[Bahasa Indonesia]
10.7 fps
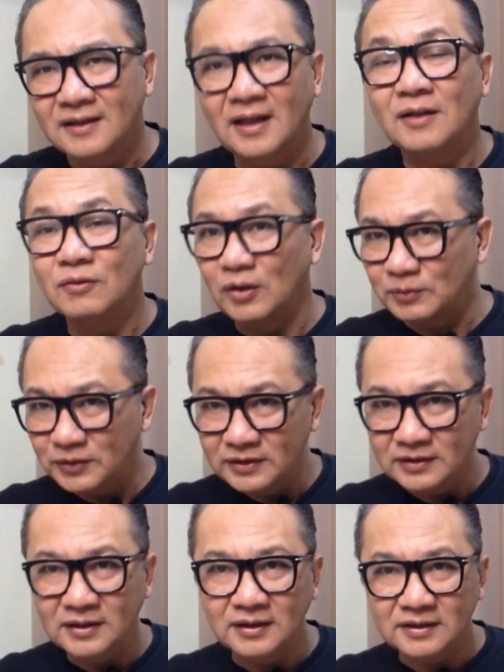Ya,
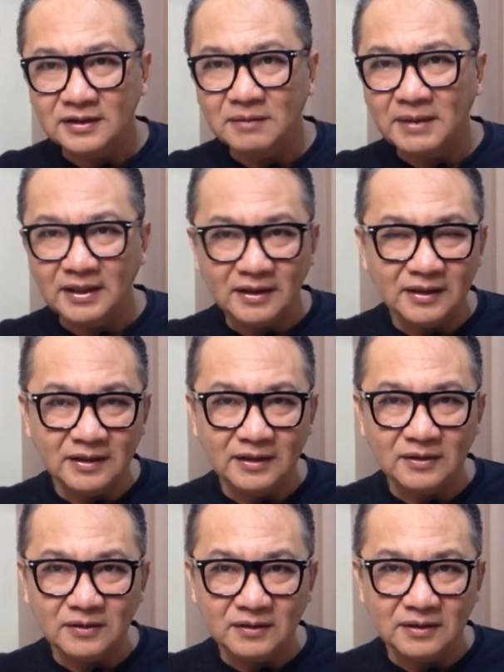walaupun uh, saya mainkan di
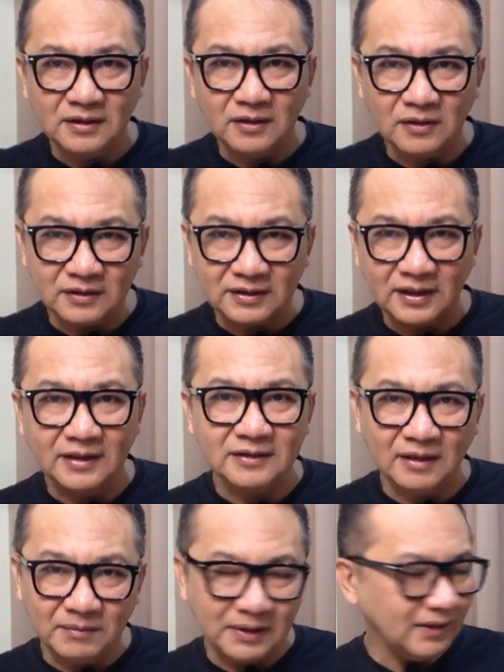uh, chord yang
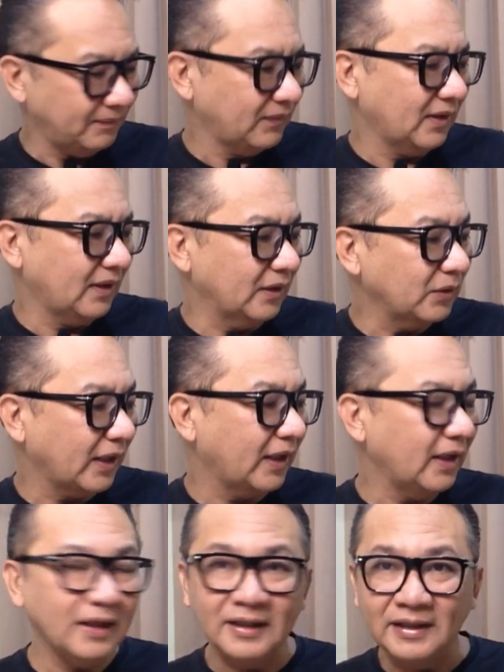sama, yaitu
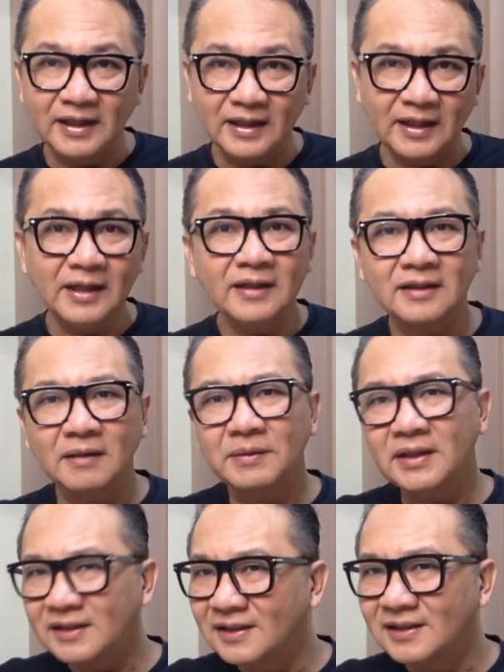E, D, E, tapi